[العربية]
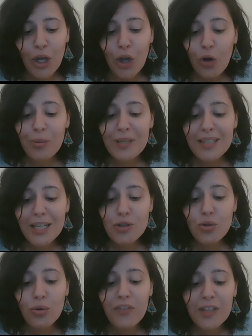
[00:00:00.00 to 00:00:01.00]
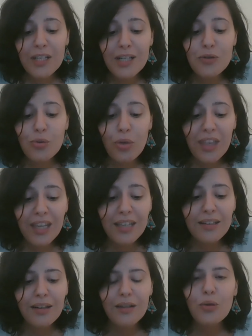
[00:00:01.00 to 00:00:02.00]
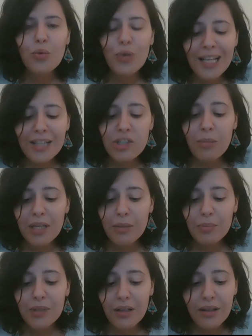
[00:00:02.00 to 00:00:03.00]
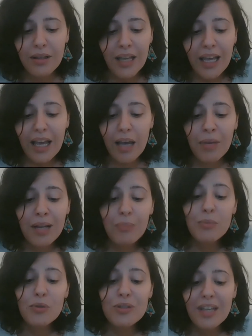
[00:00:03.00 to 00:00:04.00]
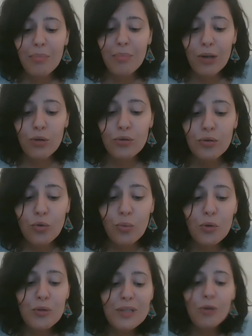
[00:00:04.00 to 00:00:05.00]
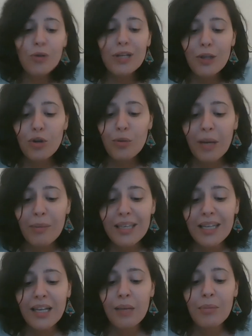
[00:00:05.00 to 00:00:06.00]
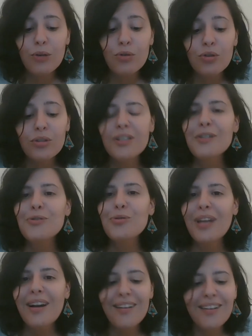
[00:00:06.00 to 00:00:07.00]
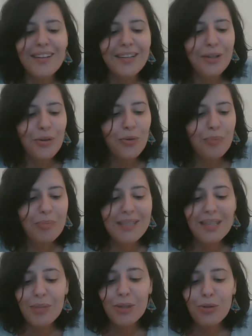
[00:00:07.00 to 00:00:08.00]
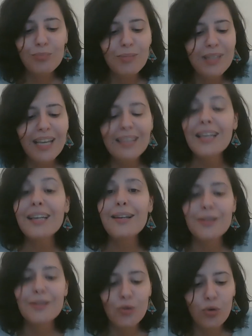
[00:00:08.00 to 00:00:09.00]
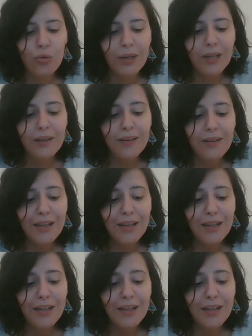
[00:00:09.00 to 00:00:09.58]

وبيسترجعوا فراس وبثينة وكل شبابنا أمل بمستقبلهم وبيوصلوا كل يوم على مكان عملهم راسهم عالي وابتسامتهم تتحدى كل الصعوبات